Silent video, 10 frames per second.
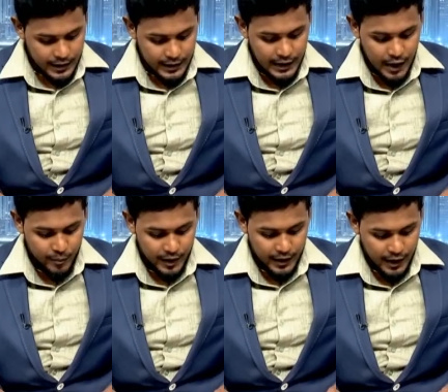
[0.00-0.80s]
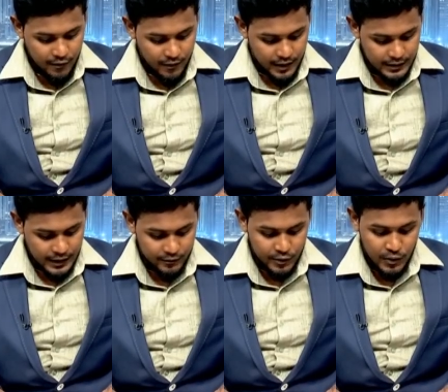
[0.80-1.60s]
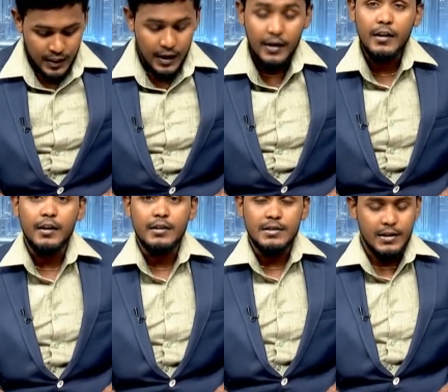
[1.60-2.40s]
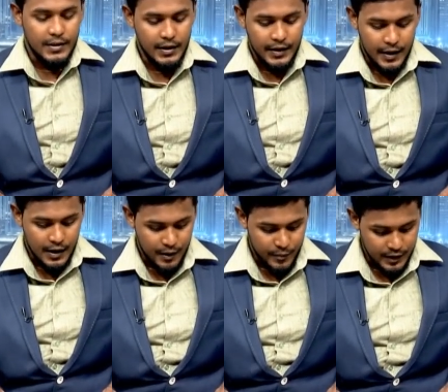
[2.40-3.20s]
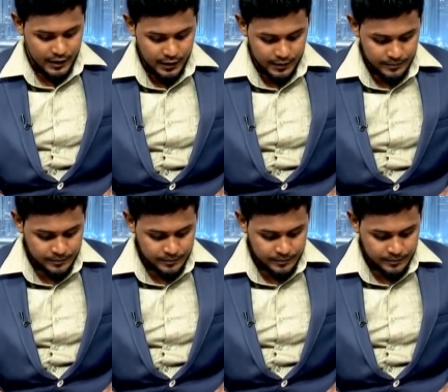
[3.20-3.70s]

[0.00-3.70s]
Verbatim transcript: டிலான் பெரேரா இவ்வாறு தெரிவித்துள்ளதாக அந்த செய்தி இங்கே காணப்படுகின்றது